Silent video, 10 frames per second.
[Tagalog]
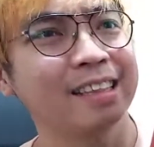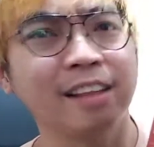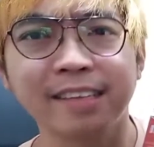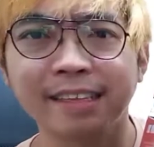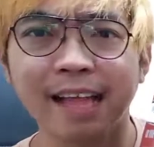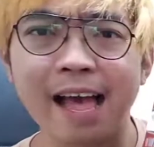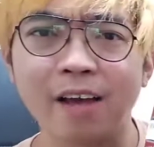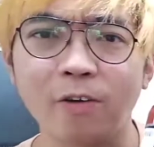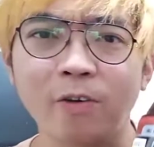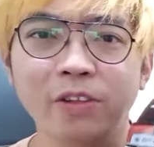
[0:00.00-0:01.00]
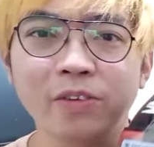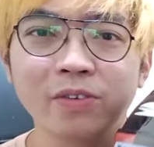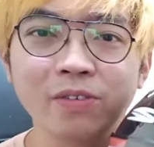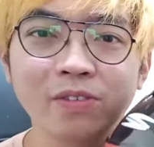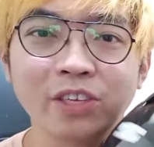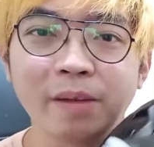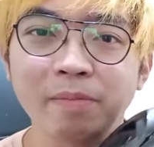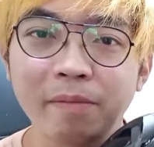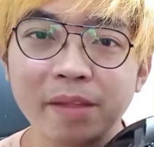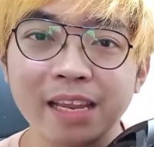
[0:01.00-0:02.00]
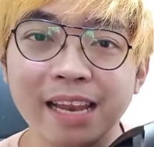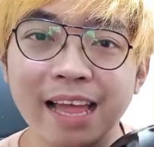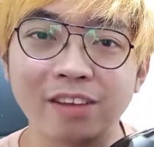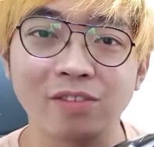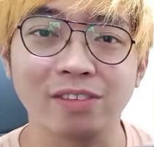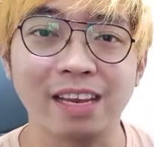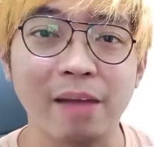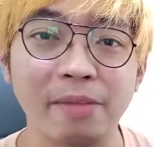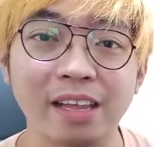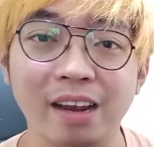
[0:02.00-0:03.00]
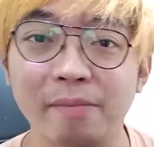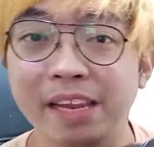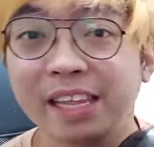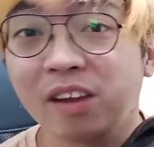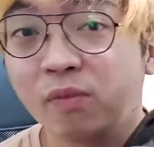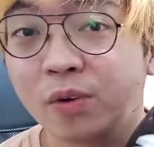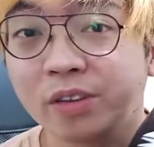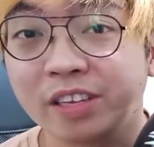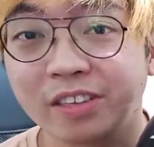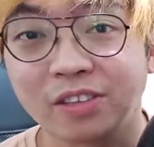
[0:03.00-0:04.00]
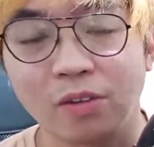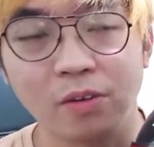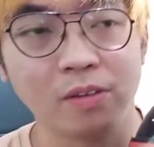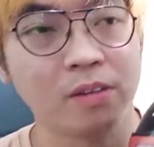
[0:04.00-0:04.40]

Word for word: Tapos nagtaka ako, yung shop na binila nung sinabi niya mabili niya ng 4.6 to,